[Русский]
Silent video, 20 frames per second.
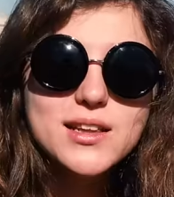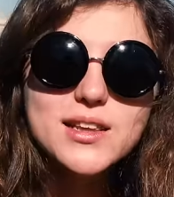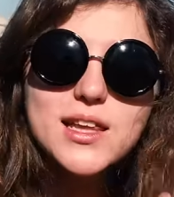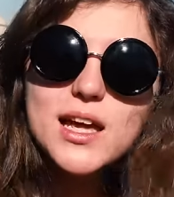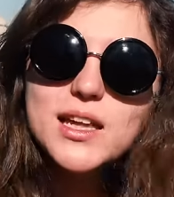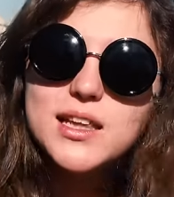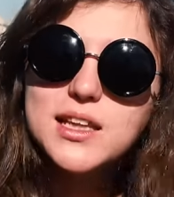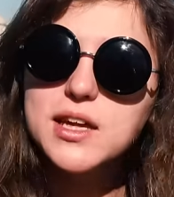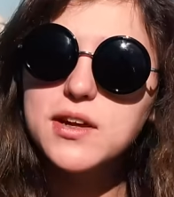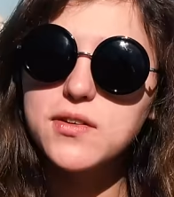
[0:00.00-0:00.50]

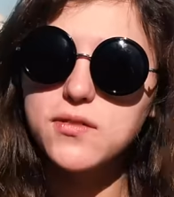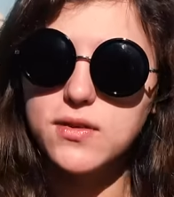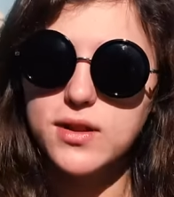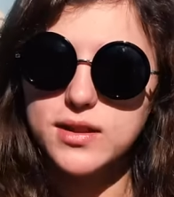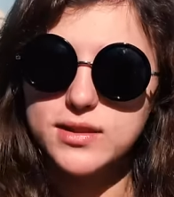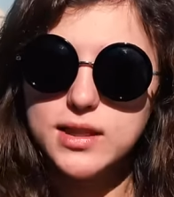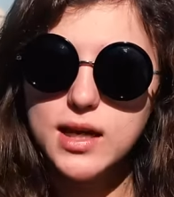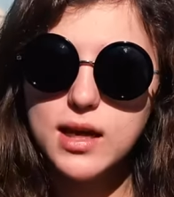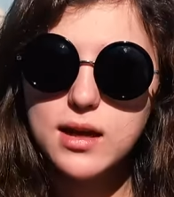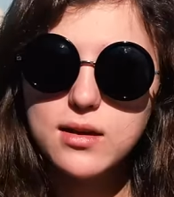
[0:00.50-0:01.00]
Данная
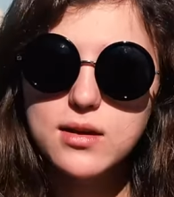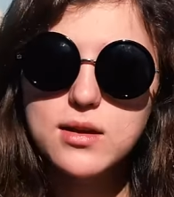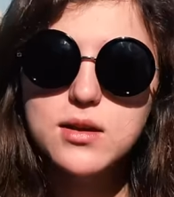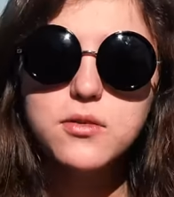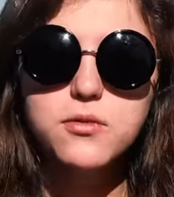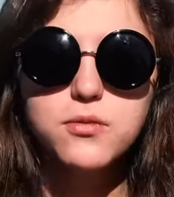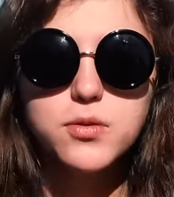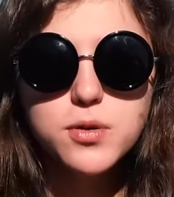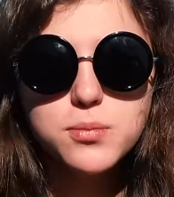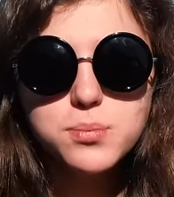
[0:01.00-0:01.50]
волна
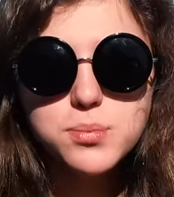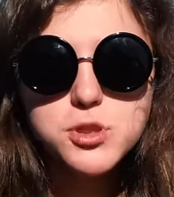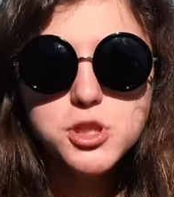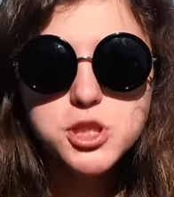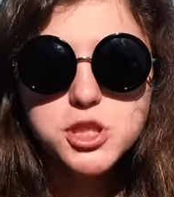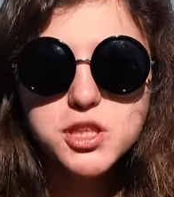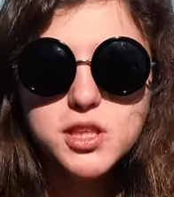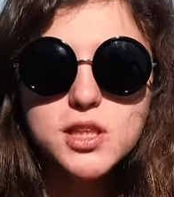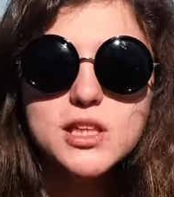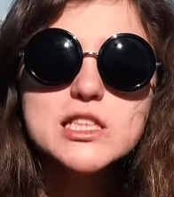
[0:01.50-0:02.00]

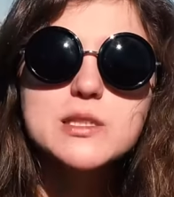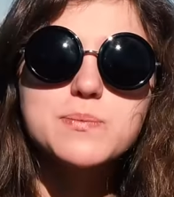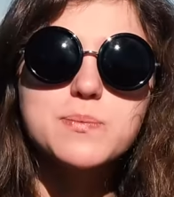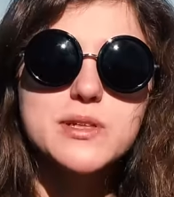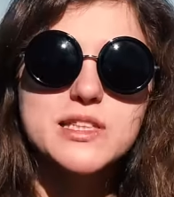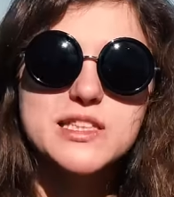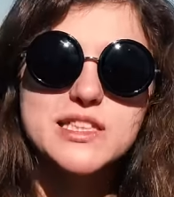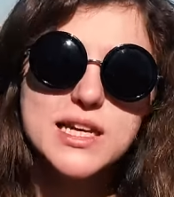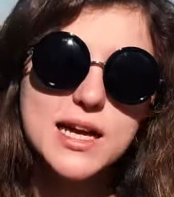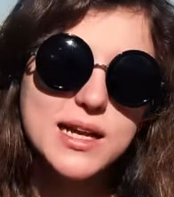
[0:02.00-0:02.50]
выпущена
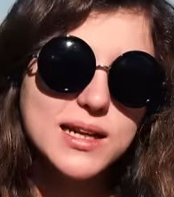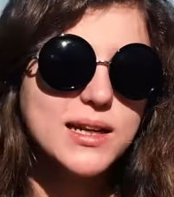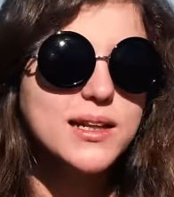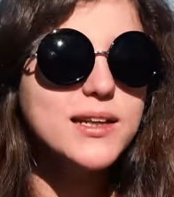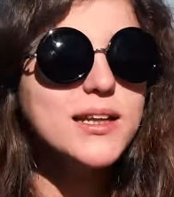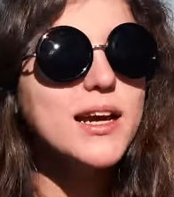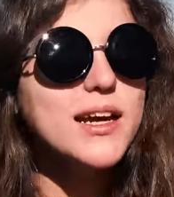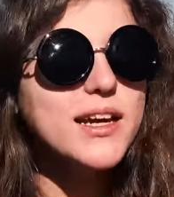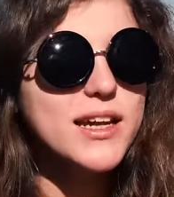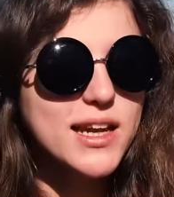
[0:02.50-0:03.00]
специально
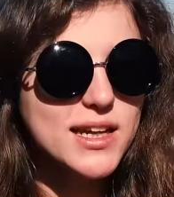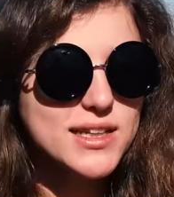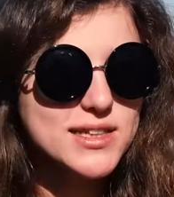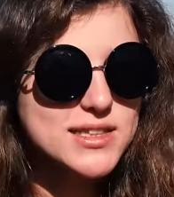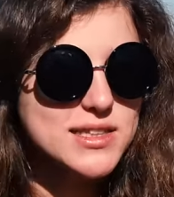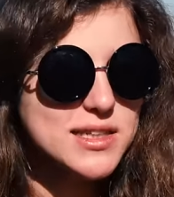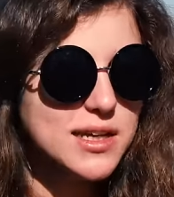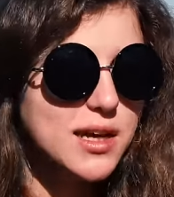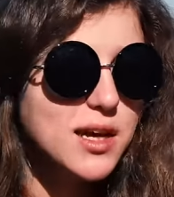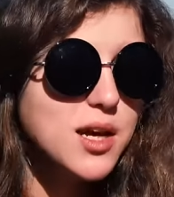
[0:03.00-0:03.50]
для
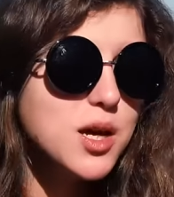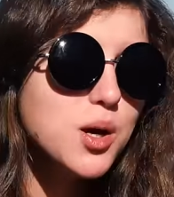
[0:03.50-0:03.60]
Греции.